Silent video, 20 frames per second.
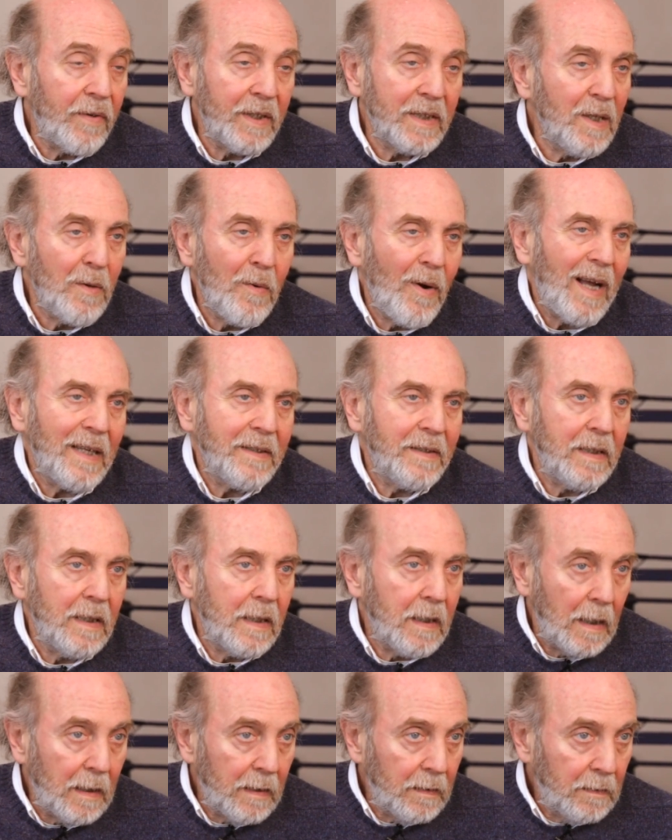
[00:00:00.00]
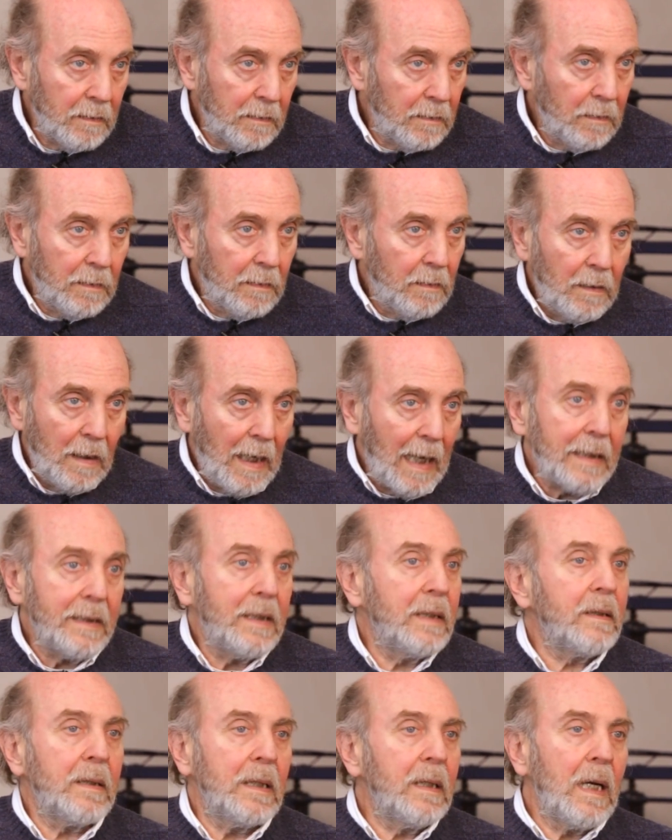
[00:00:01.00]
fuerte básica, la que
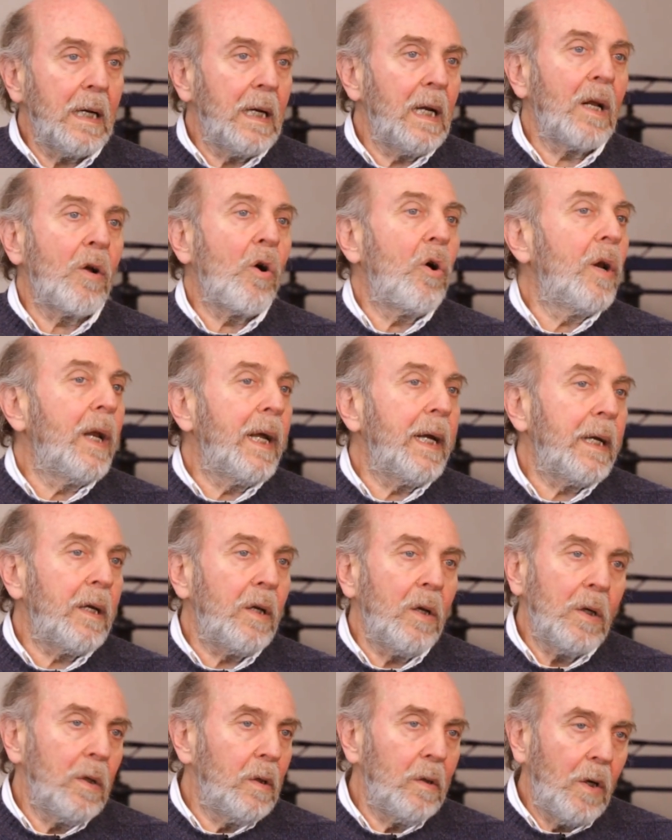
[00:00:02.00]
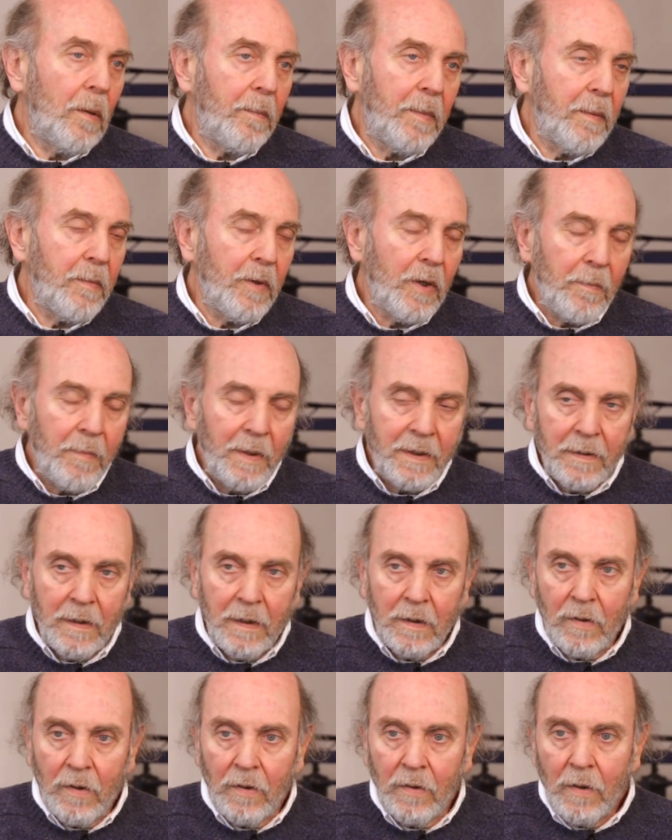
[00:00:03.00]
te enseñan en el colegio, los primeros
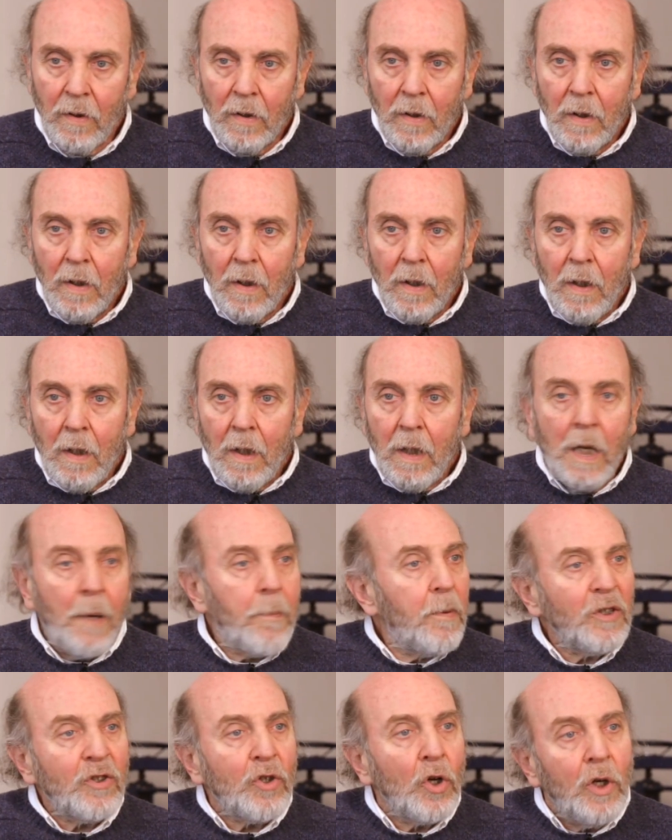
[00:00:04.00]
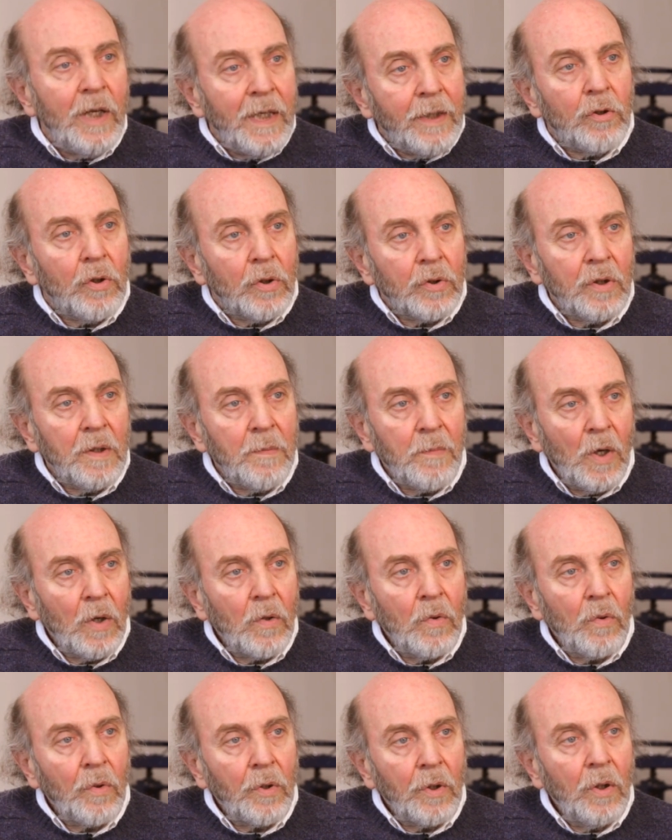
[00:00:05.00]
pasitos. Y después solito se me
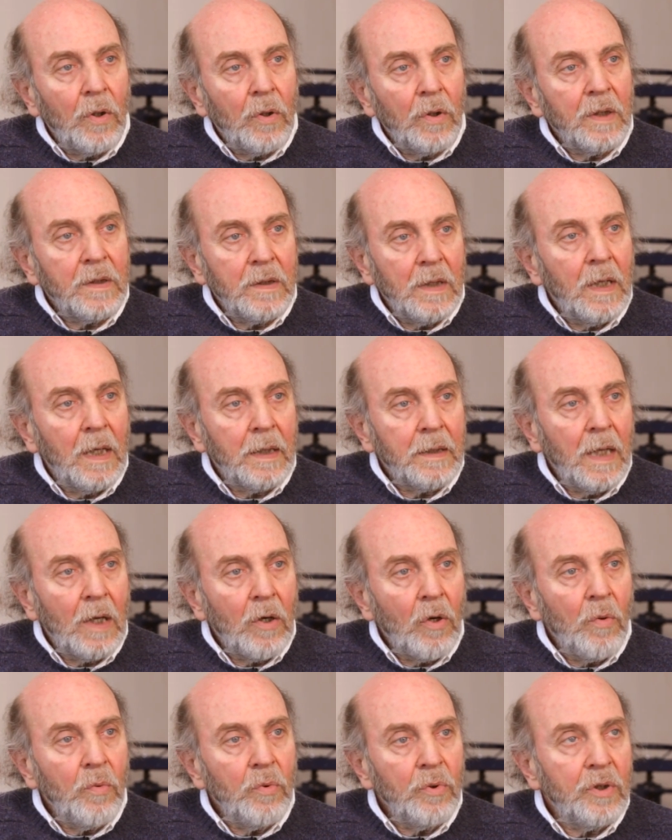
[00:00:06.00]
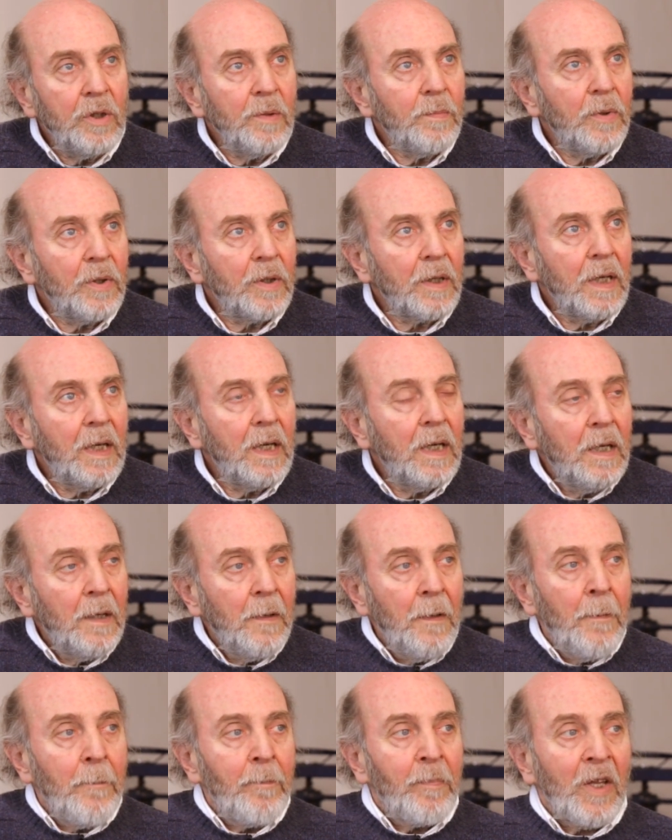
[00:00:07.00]
ocurrió decirle a Tanoguchi porque
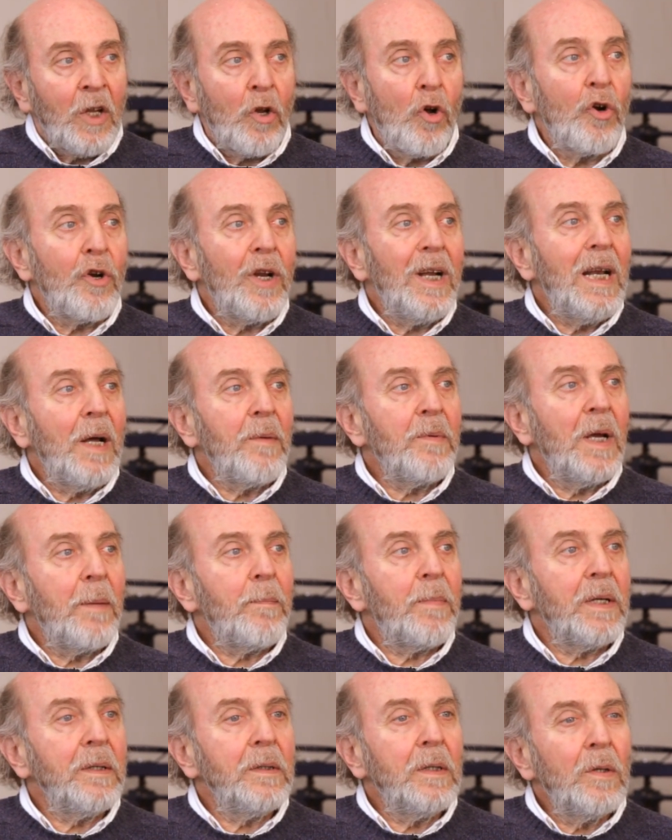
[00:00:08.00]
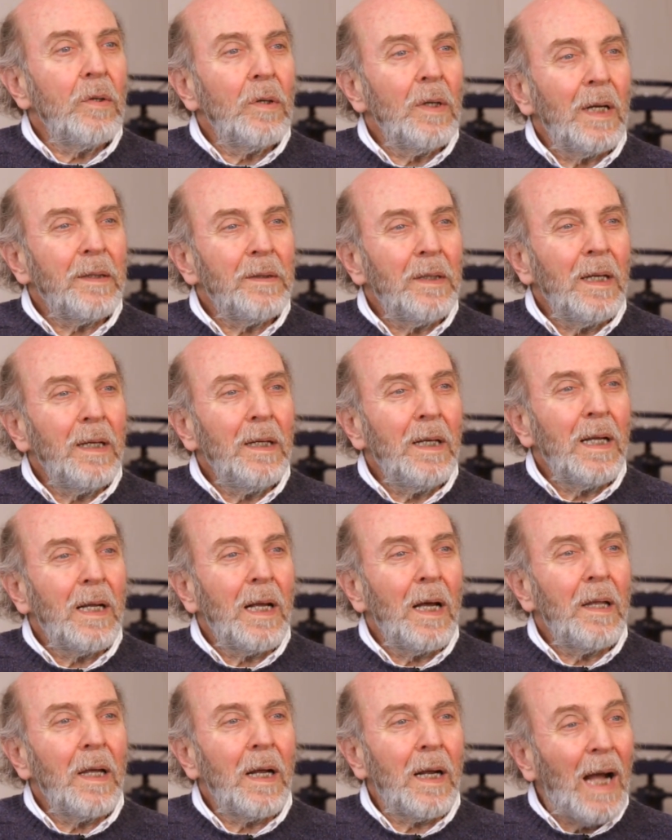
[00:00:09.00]
con él había aprendido la
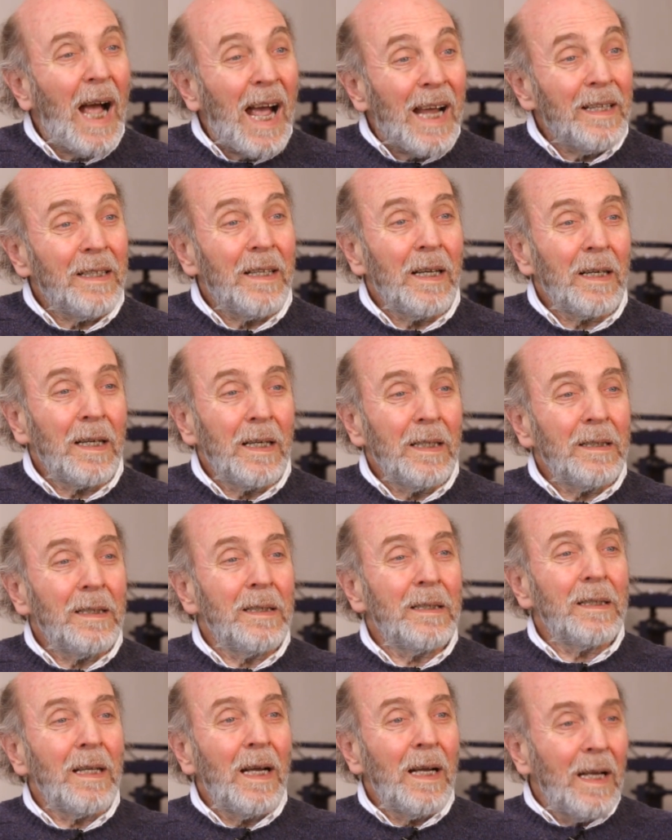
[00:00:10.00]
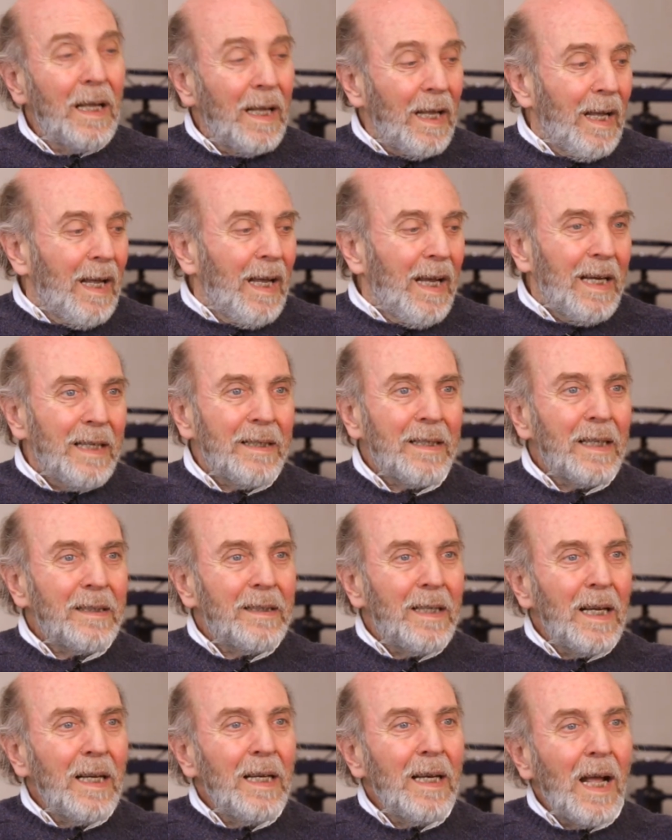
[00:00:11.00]
técnica de Heiter, que es esa esa
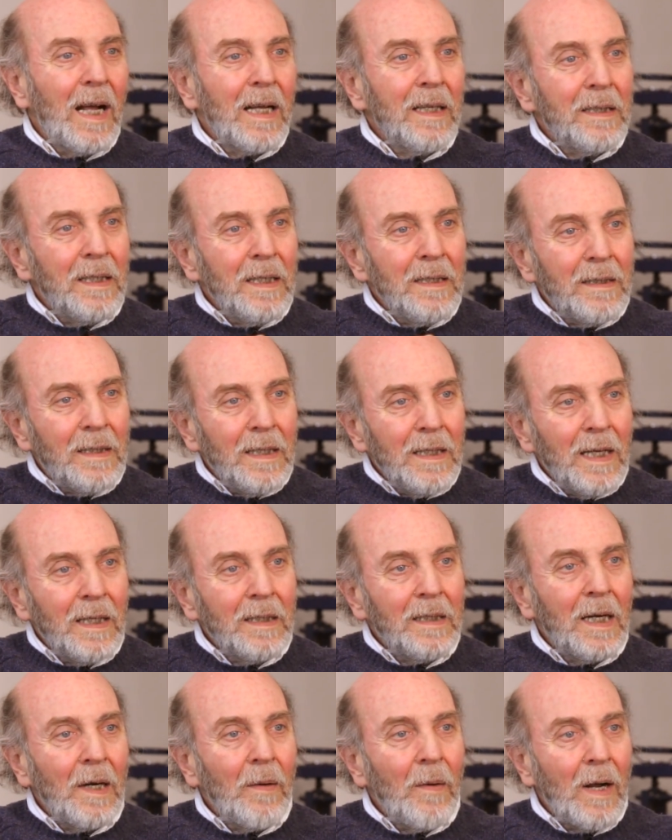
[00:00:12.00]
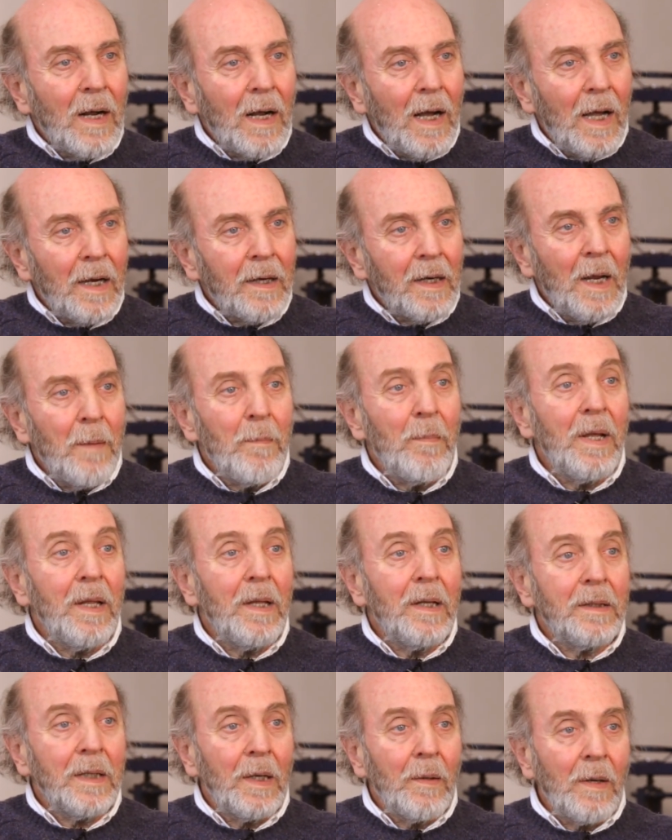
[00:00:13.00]
técnica que te enseña a trabajar, en vez
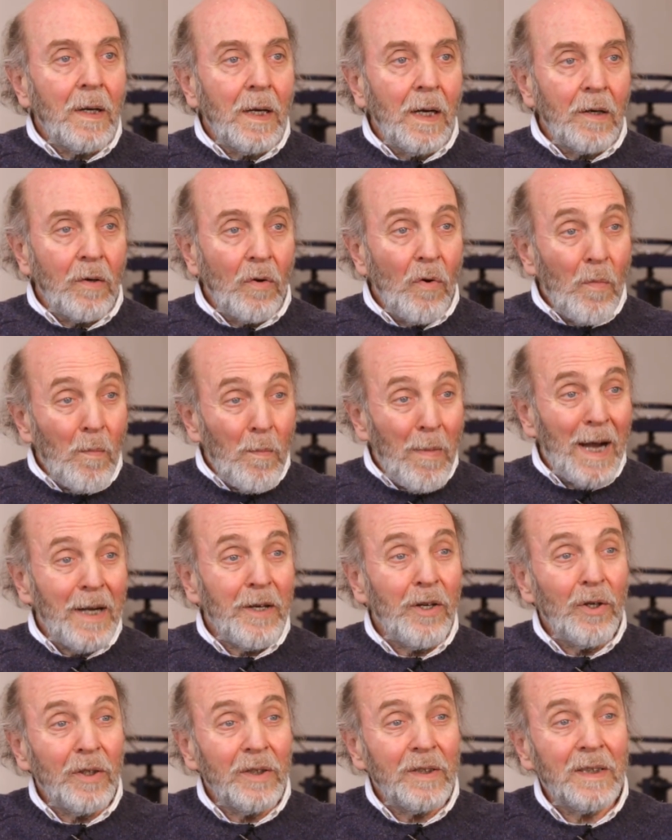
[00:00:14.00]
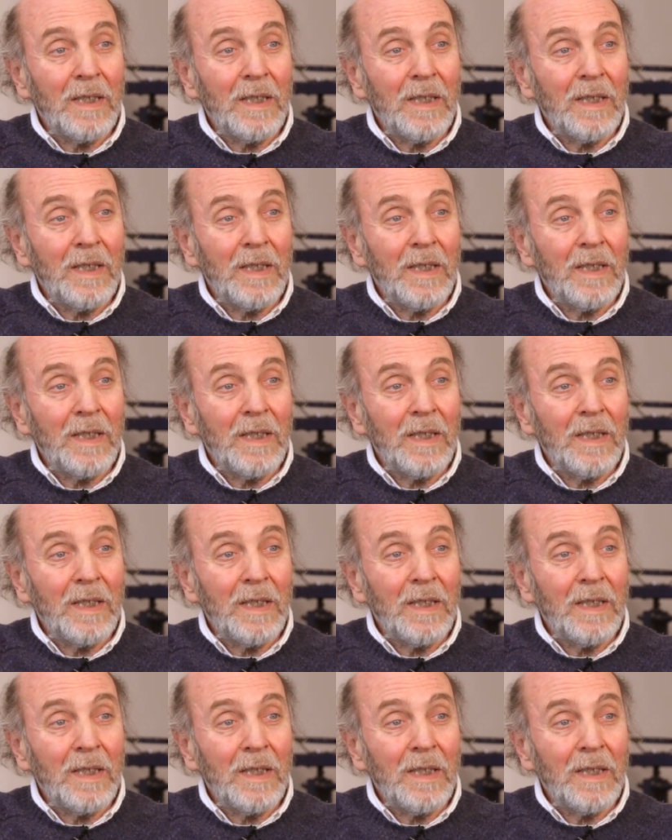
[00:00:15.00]
de trabajar con varios